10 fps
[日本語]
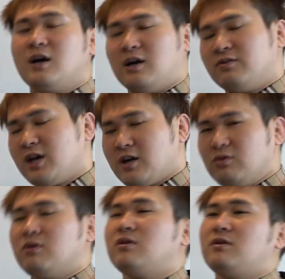あのだけ
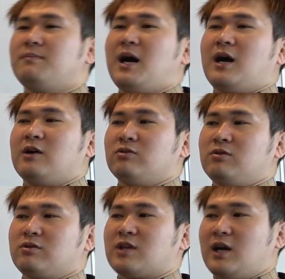どまああ
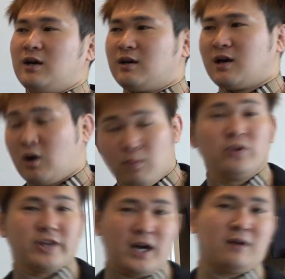の言ったら過去
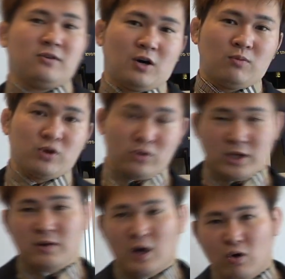問大学の過去問京
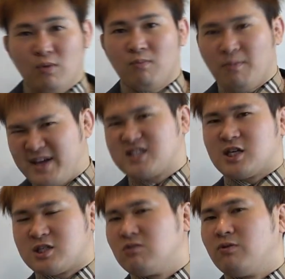大の過去問もめっ
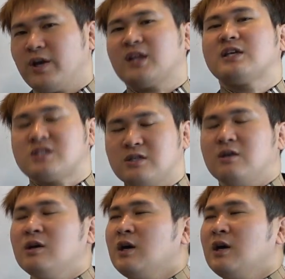ちゃ死ぬほどやったし